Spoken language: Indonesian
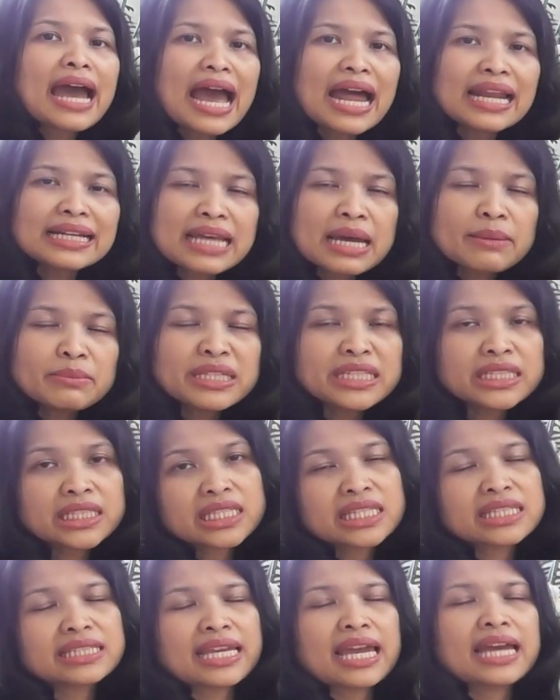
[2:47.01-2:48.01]
Ada
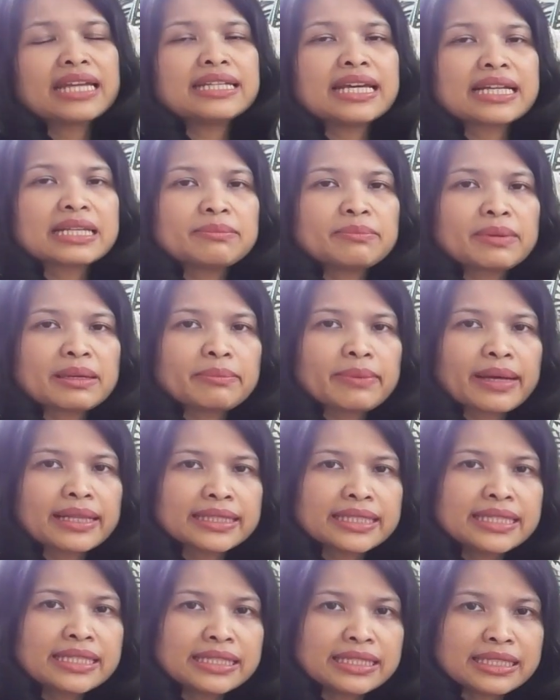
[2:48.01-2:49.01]
minusnya dari
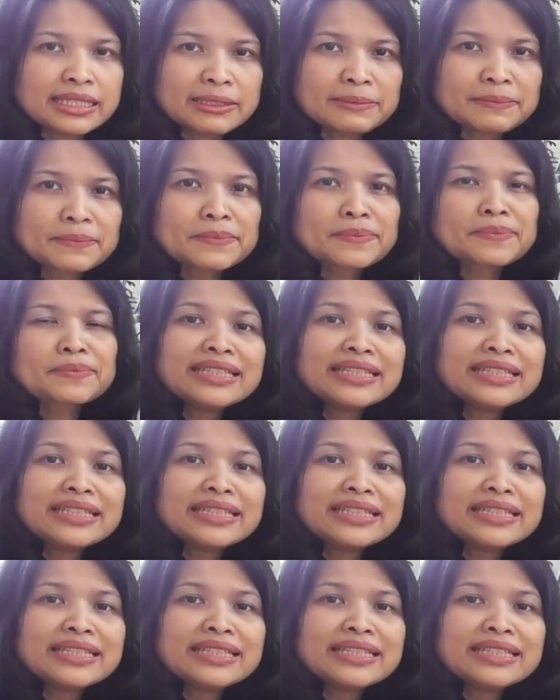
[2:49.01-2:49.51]
PayPal ini.